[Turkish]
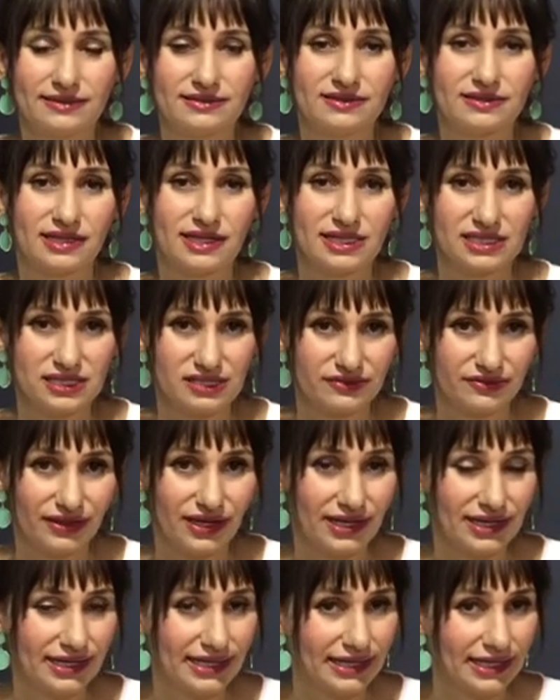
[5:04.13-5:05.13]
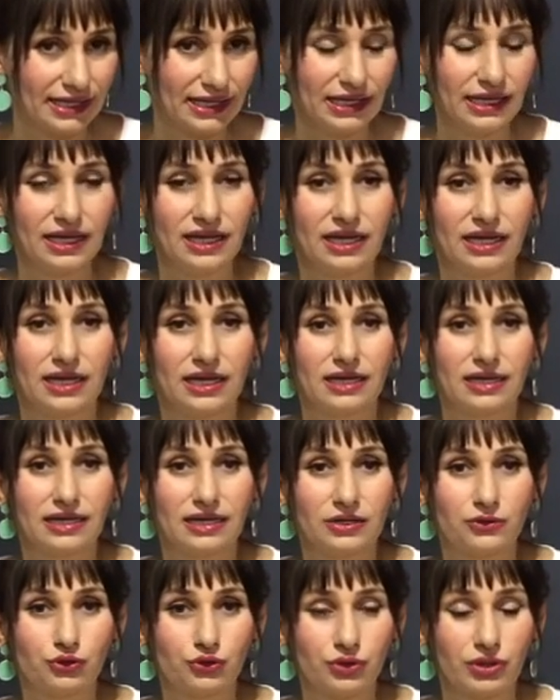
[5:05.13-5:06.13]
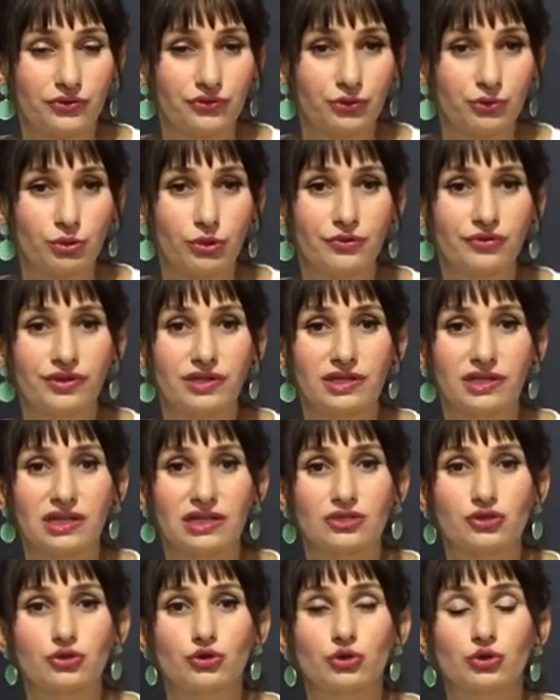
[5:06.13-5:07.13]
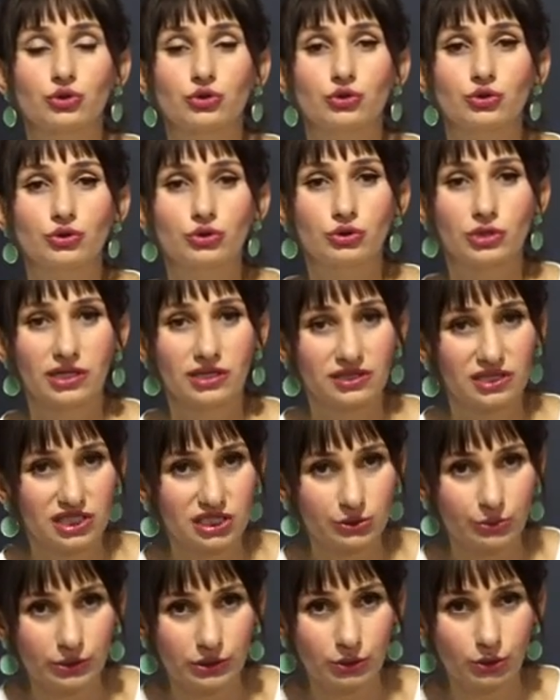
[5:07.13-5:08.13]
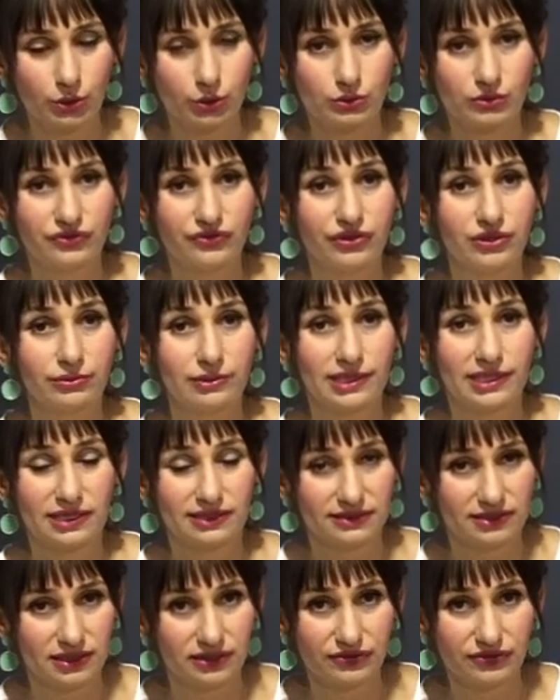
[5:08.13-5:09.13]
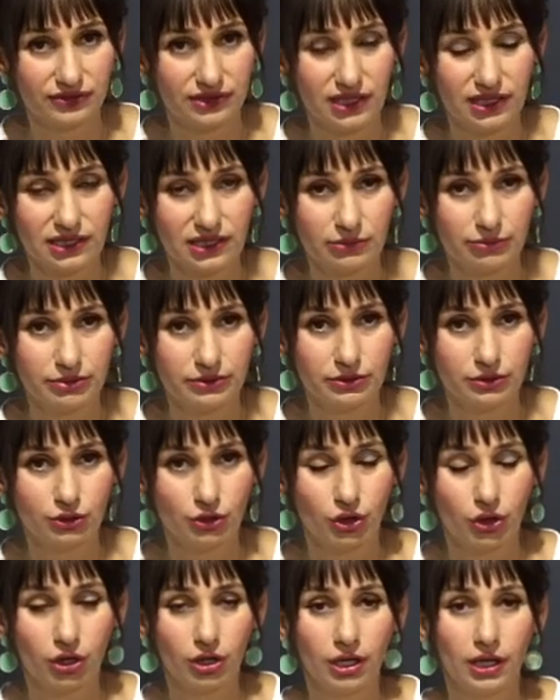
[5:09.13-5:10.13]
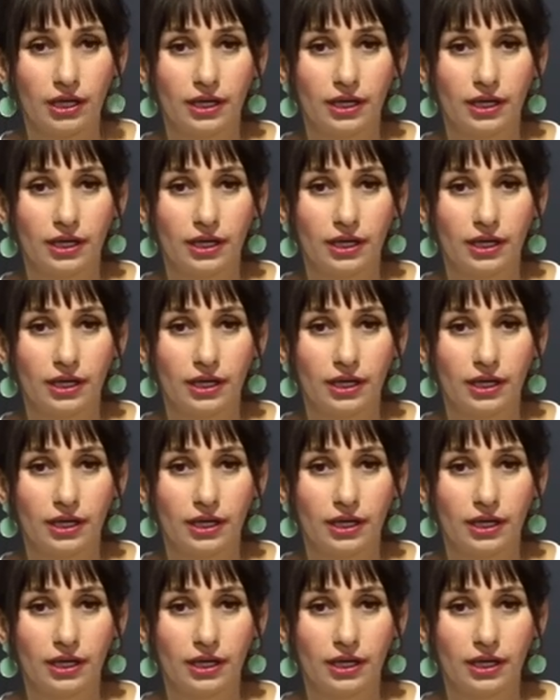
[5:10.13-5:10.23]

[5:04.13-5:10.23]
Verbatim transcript: transferleri ee, Türkiye Futbol Federasyonu'nun anlaşmalı olduğu firmalar tarafından yapılıyor.